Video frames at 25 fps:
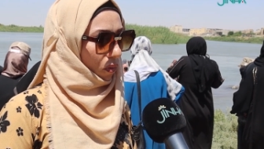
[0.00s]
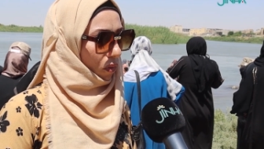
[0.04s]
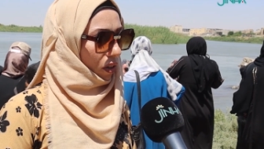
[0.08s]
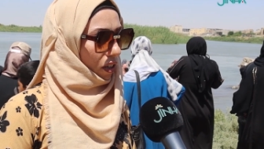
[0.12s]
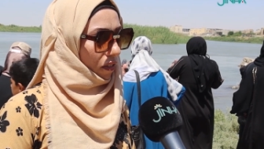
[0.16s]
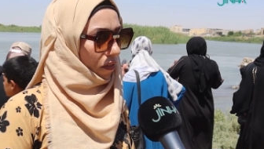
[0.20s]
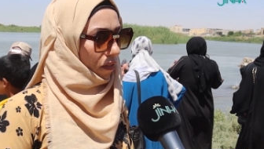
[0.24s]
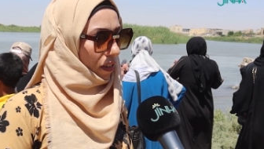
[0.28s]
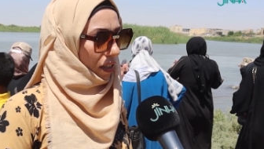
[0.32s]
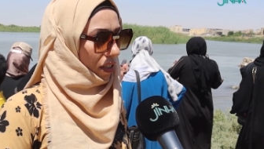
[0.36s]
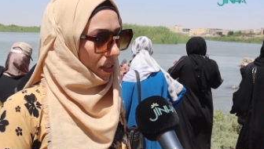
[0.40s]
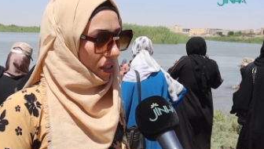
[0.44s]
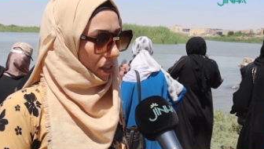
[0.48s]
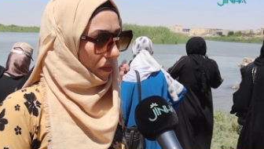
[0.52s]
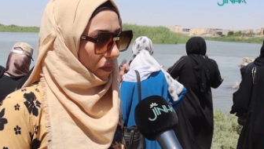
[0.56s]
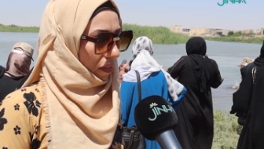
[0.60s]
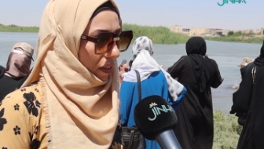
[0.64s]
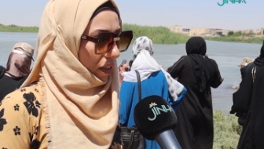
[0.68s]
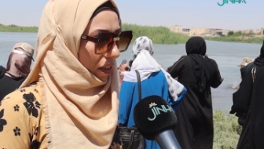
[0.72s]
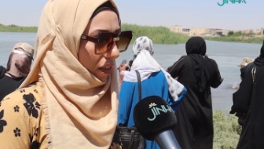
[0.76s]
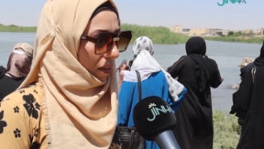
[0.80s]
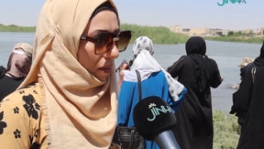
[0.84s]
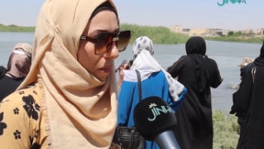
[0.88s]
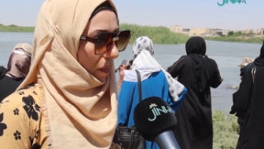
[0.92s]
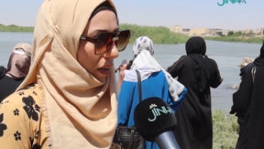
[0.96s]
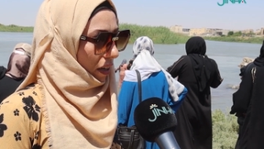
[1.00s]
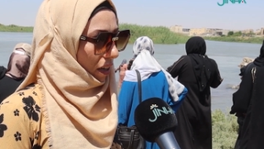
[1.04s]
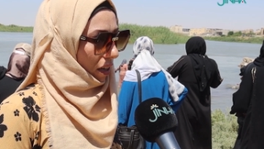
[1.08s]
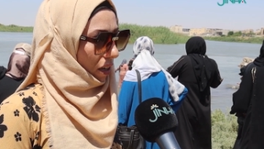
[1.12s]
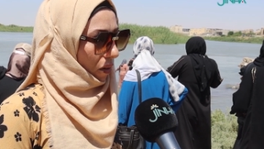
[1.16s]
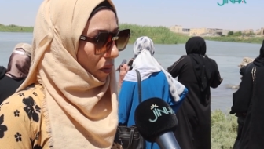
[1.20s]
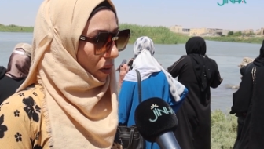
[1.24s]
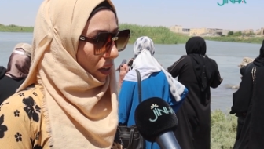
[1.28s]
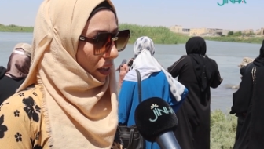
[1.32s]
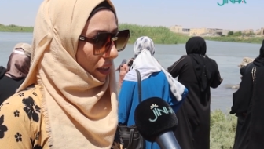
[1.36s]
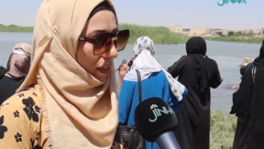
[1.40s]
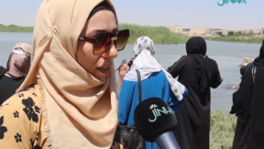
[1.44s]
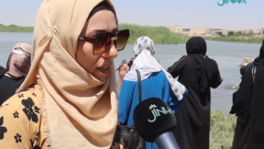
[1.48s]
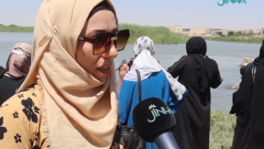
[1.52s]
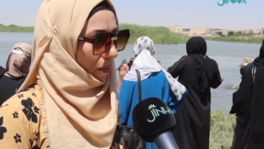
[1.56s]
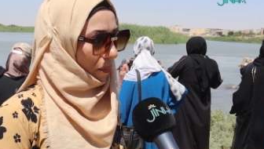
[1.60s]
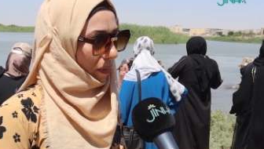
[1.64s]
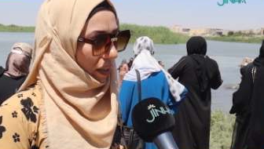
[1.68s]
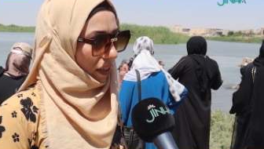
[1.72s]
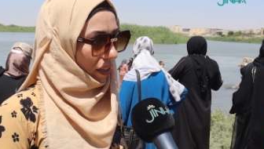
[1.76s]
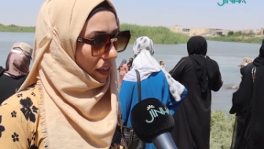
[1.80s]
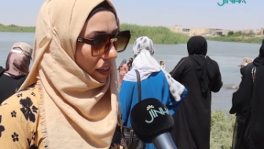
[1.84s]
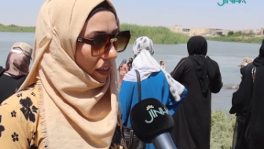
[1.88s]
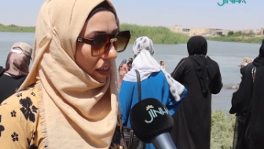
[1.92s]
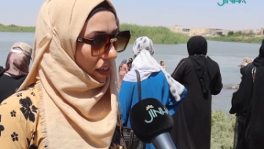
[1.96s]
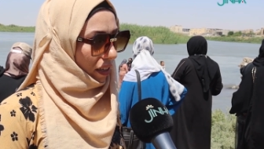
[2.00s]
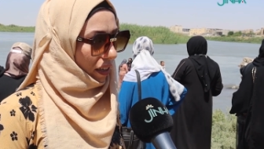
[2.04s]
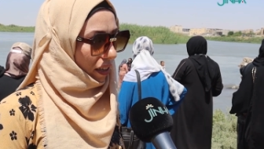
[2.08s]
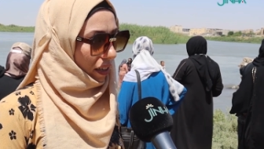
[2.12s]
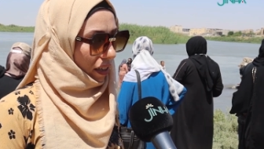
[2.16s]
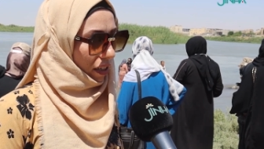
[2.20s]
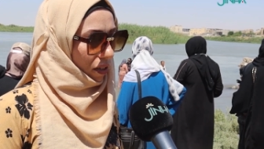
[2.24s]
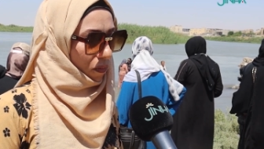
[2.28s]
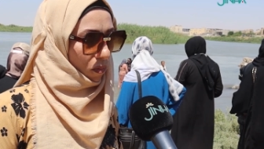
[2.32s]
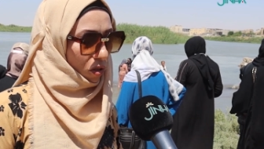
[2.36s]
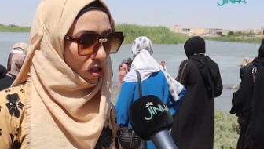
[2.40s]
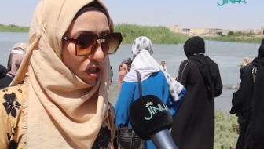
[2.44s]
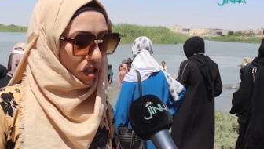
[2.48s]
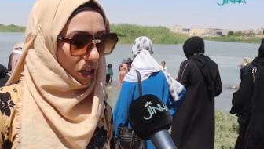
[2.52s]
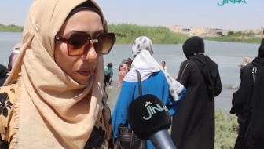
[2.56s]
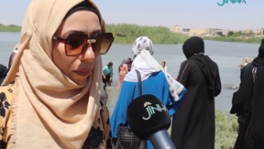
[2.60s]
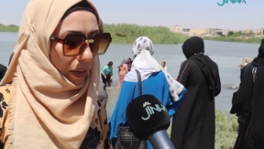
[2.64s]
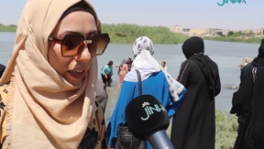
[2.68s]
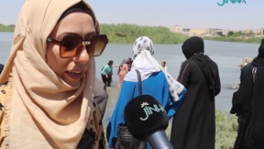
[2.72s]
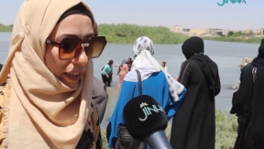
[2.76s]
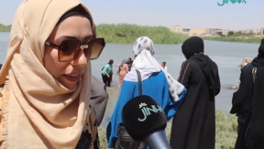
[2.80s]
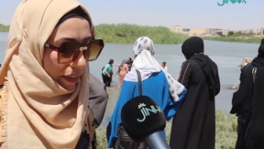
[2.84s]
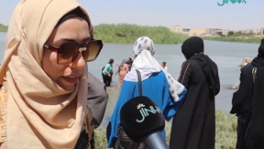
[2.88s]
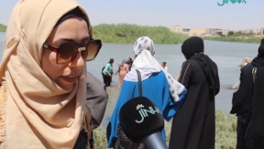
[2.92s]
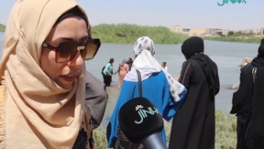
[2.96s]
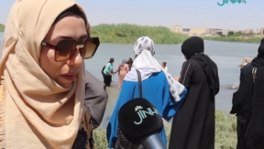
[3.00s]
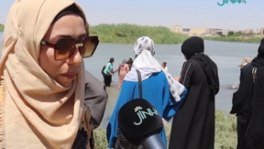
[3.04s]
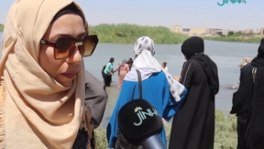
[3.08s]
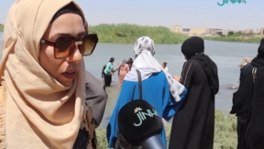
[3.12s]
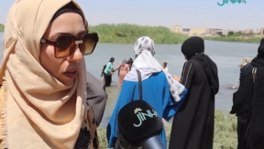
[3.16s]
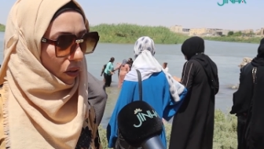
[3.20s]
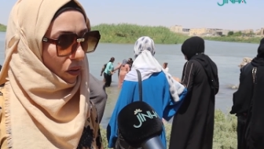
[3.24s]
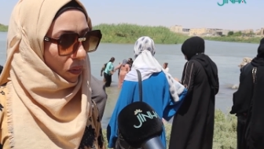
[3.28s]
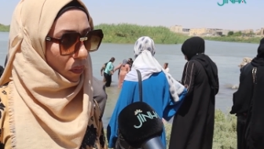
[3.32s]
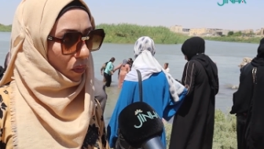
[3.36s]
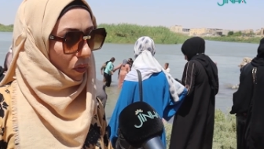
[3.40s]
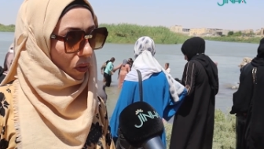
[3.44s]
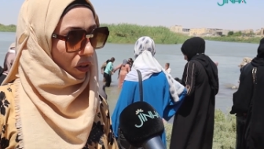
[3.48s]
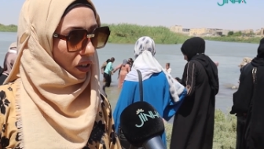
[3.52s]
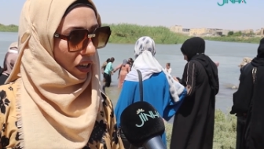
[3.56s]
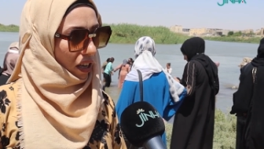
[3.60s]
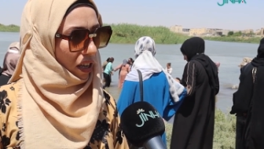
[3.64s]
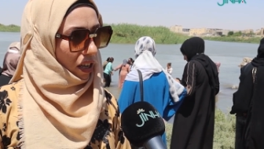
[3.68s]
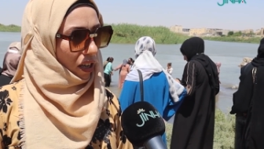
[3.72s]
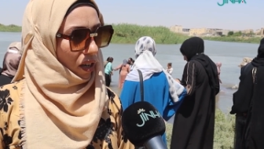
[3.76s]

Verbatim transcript: والفلسفه للمراه وقدم للمجتمع كثير من الامور